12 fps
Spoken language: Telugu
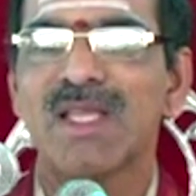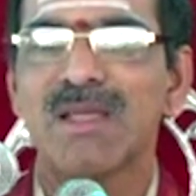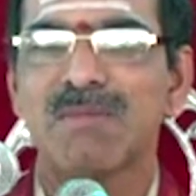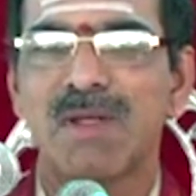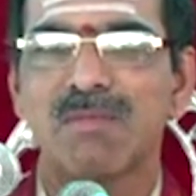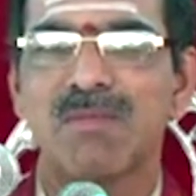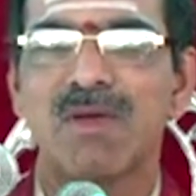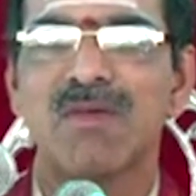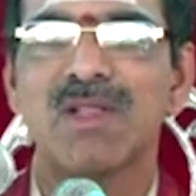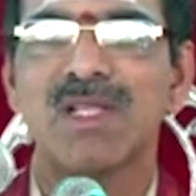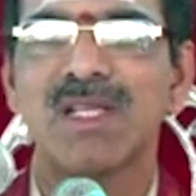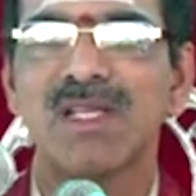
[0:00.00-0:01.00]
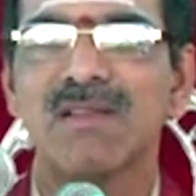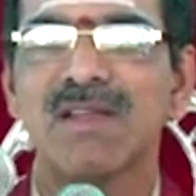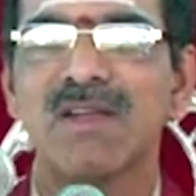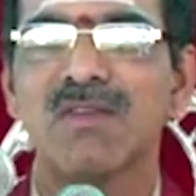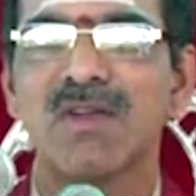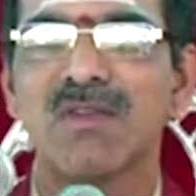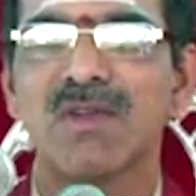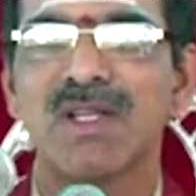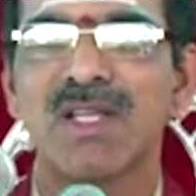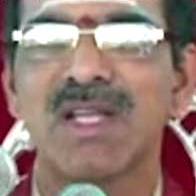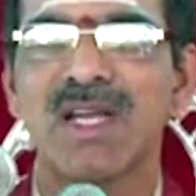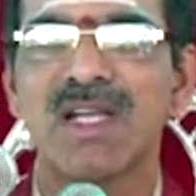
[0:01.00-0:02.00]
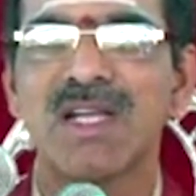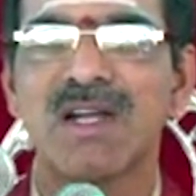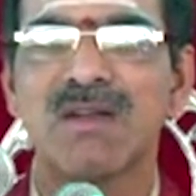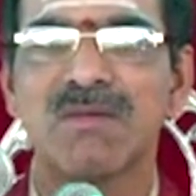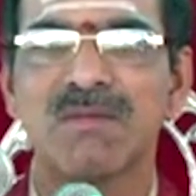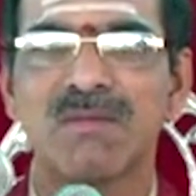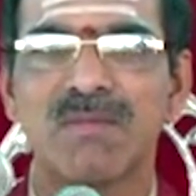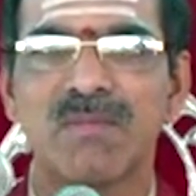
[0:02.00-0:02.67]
ఈ పద్మావతికి శ్రీనివాసుడికి కళ్యాణం